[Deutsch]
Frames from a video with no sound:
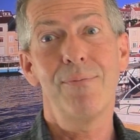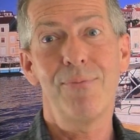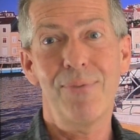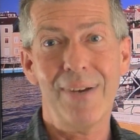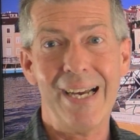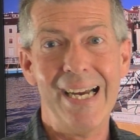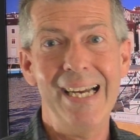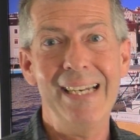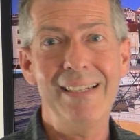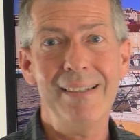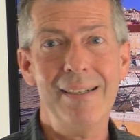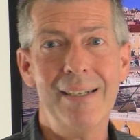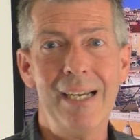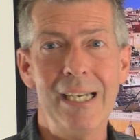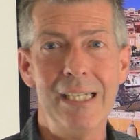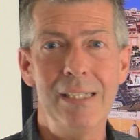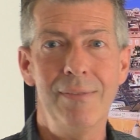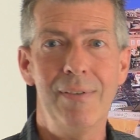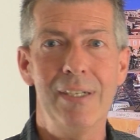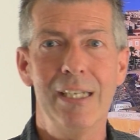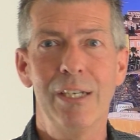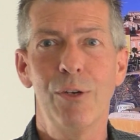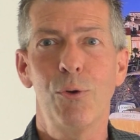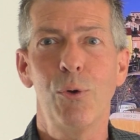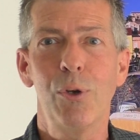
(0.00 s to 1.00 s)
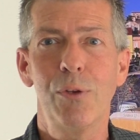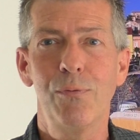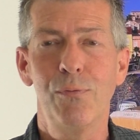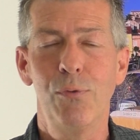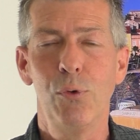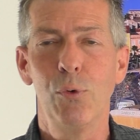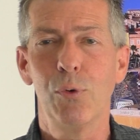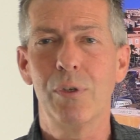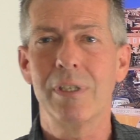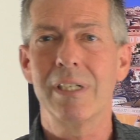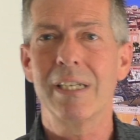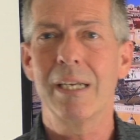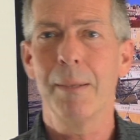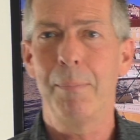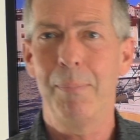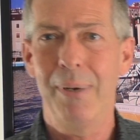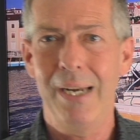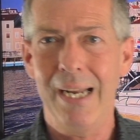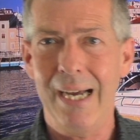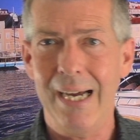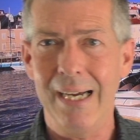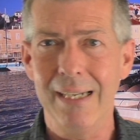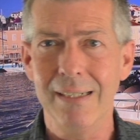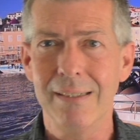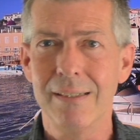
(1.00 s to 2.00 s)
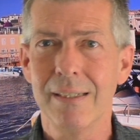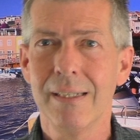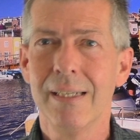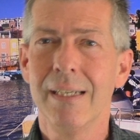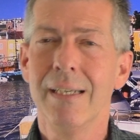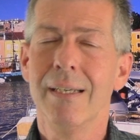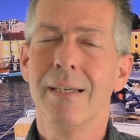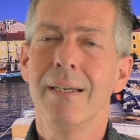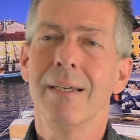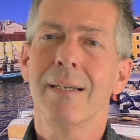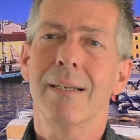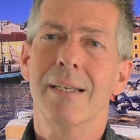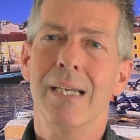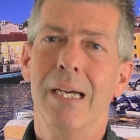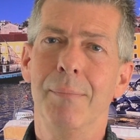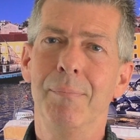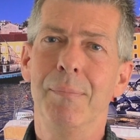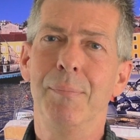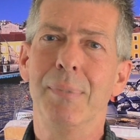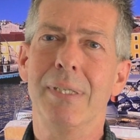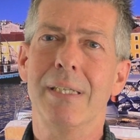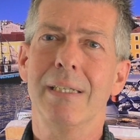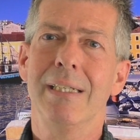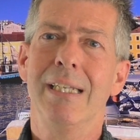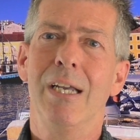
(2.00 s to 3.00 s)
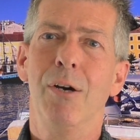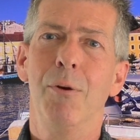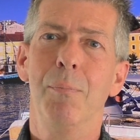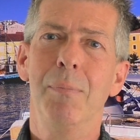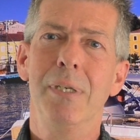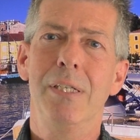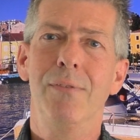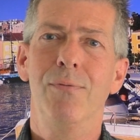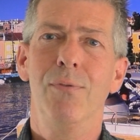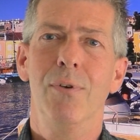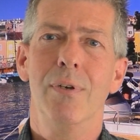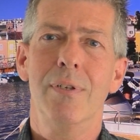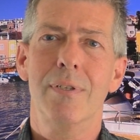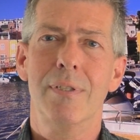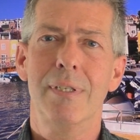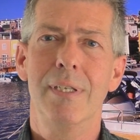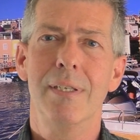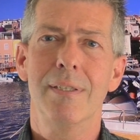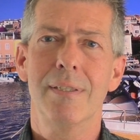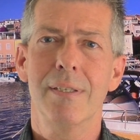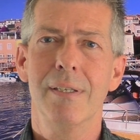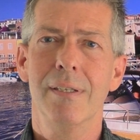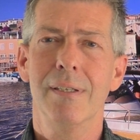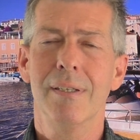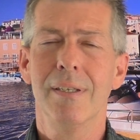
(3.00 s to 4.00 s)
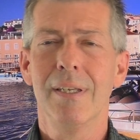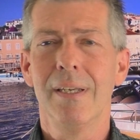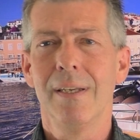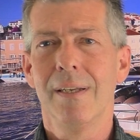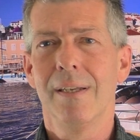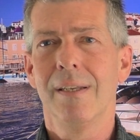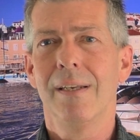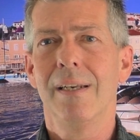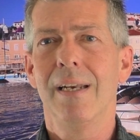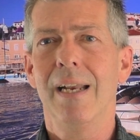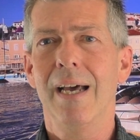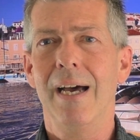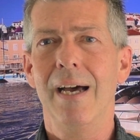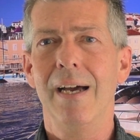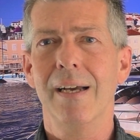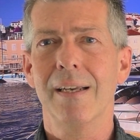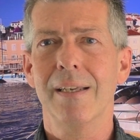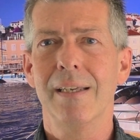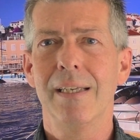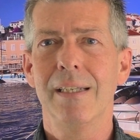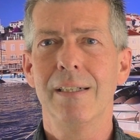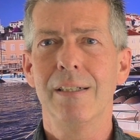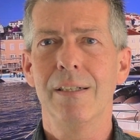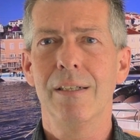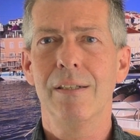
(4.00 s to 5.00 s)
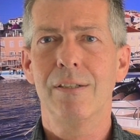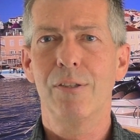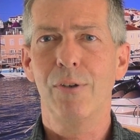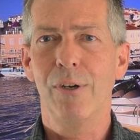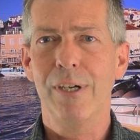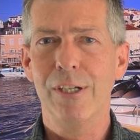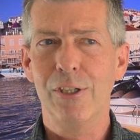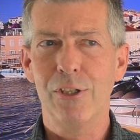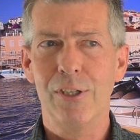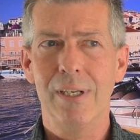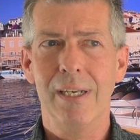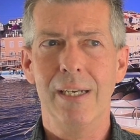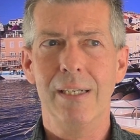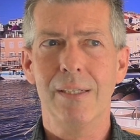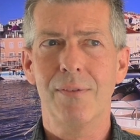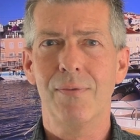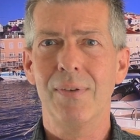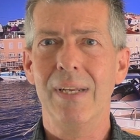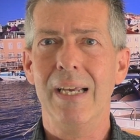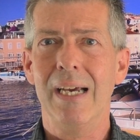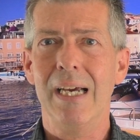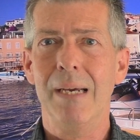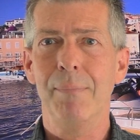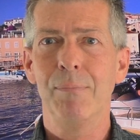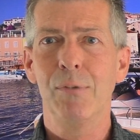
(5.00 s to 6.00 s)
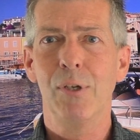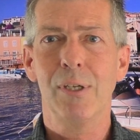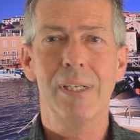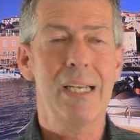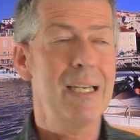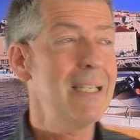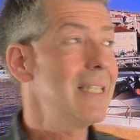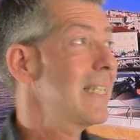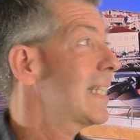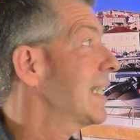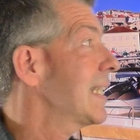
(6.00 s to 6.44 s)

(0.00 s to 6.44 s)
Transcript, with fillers: Freitag hatten wir den Rückflug geplant kam nämlich genau mittwochs diese Lage in Deutschland. Wir haben dort ein